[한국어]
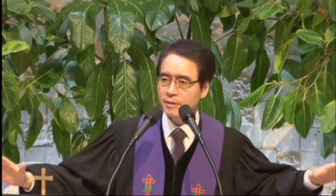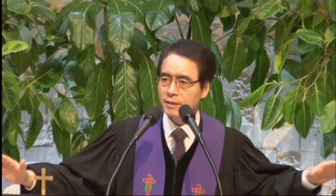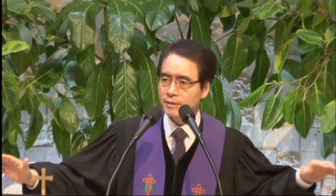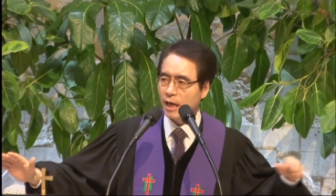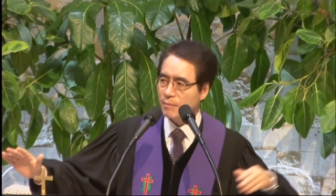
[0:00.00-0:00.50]

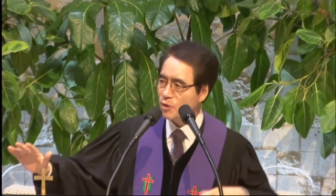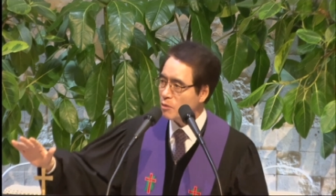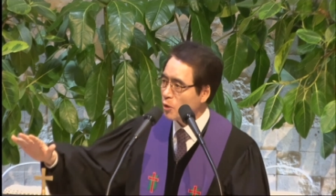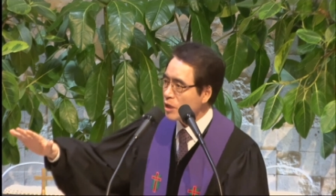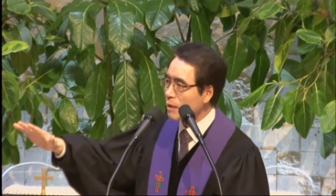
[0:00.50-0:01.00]
사람들이
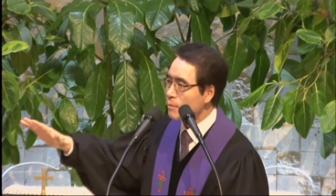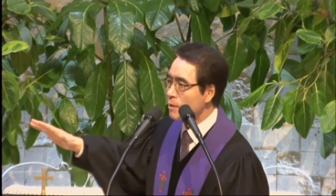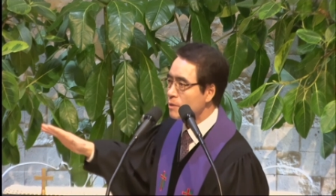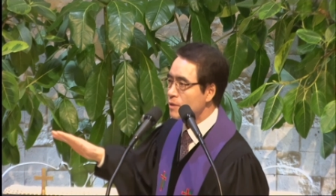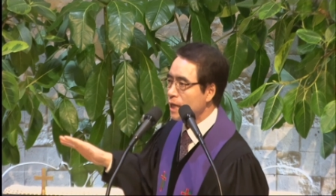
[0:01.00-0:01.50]
보니까
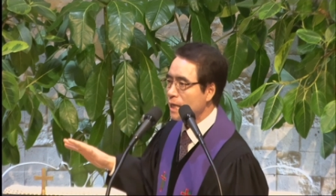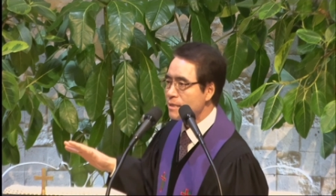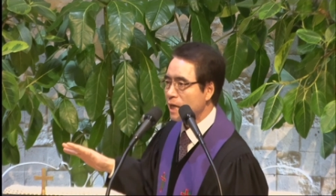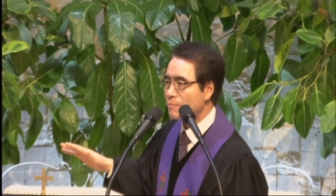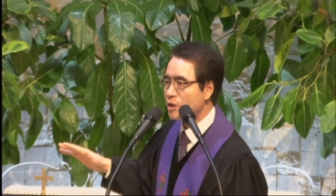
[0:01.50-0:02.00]
지나가는
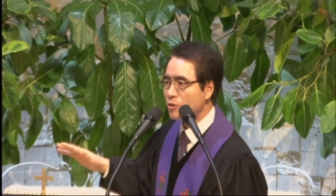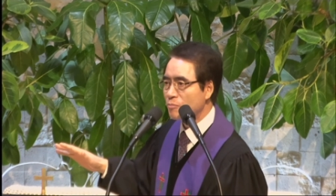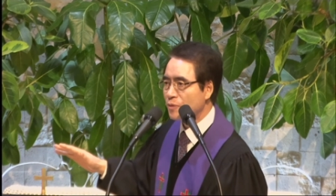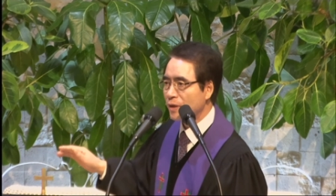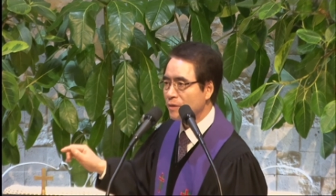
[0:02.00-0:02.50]
사람들이
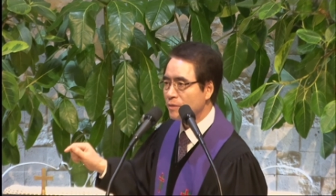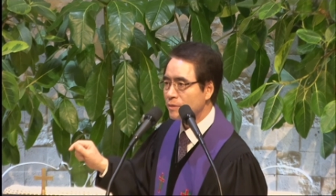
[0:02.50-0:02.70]
없어요.